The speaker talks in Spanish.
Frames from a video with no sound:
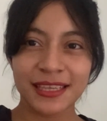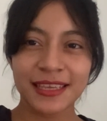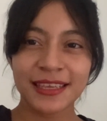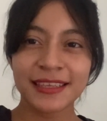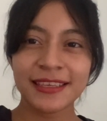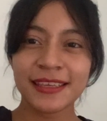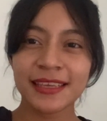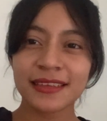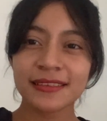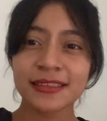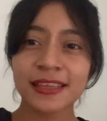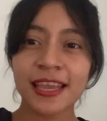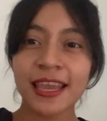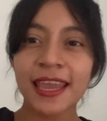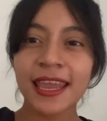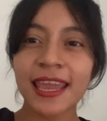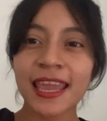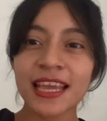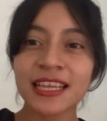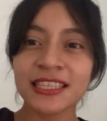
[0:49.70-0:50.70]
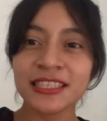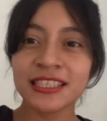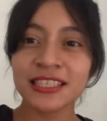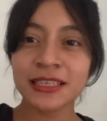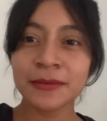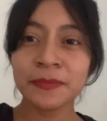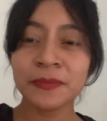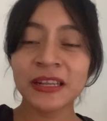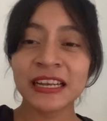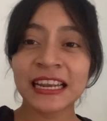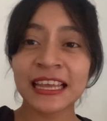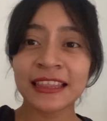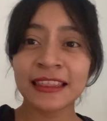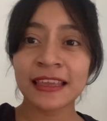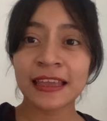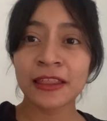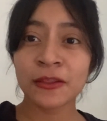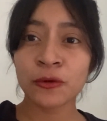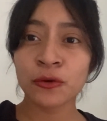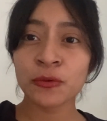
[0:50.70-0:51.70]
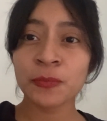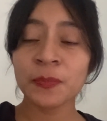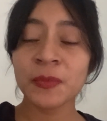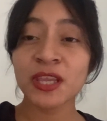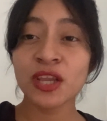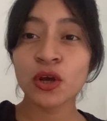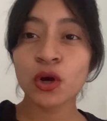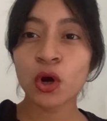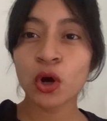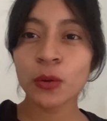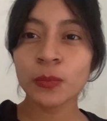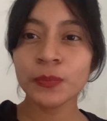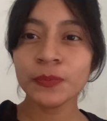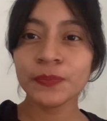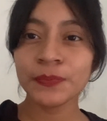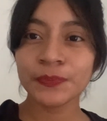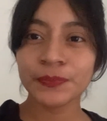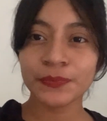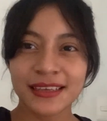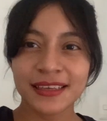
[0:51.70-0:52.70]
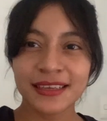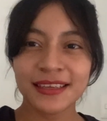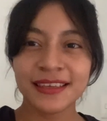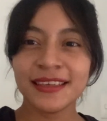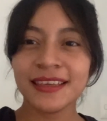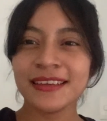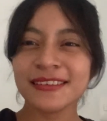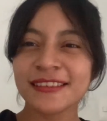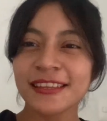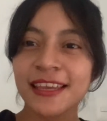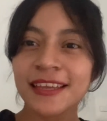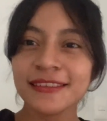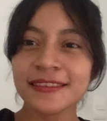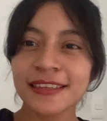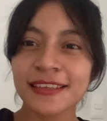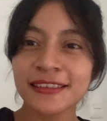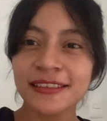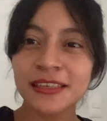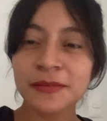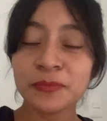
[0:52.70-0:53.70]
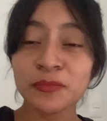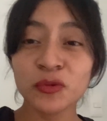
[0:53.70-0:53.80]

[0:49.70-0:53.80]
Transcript: Y es que el Jeep Gladiador Pickup y es que ese Jeep